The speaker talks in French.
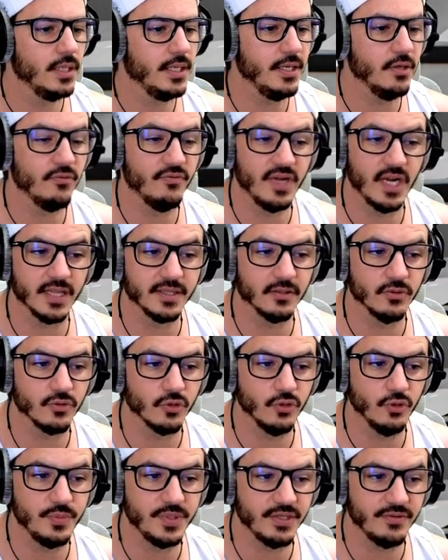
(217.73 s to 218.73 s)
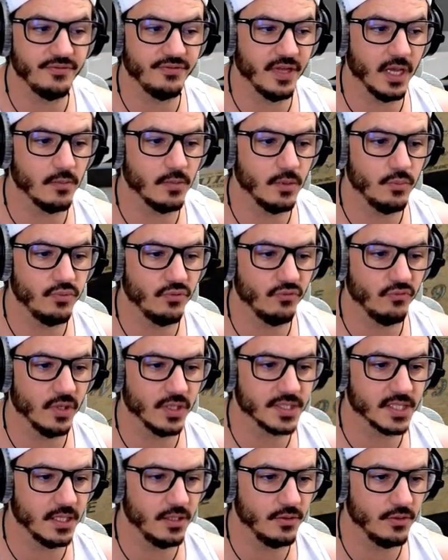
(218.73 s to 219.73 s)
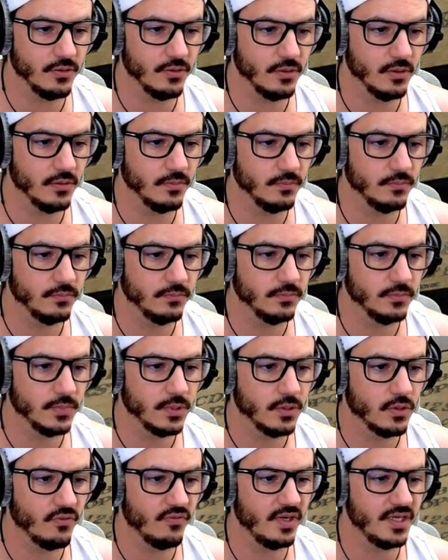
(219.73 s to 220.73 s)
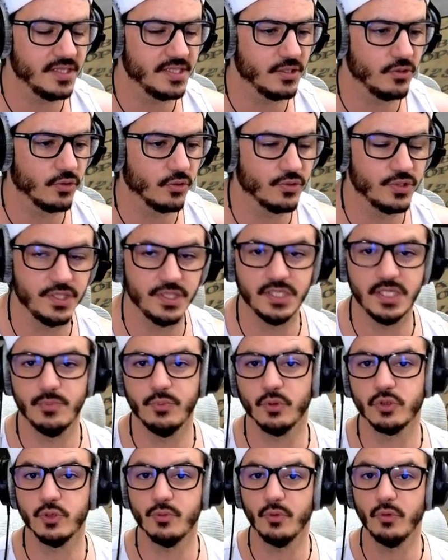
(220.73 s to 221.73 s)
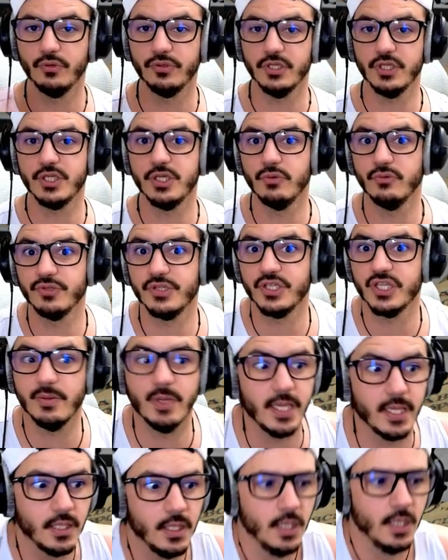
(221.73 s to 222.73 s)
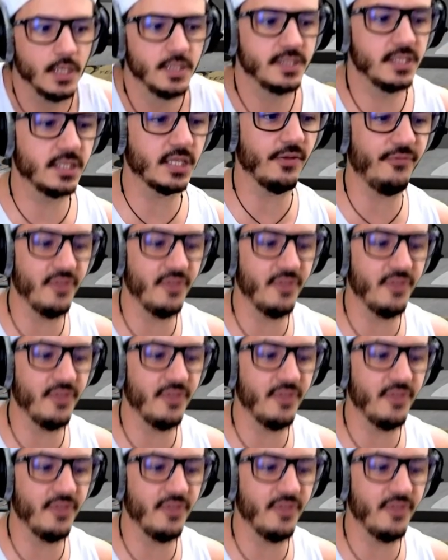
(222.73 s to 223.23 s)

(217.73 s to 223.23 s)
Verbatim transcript: Et on va l'attendre de pied ferme pour voir ce qu'elle donne. On va laisser le crucifix pour se protéger, on sait jamais. Si t'as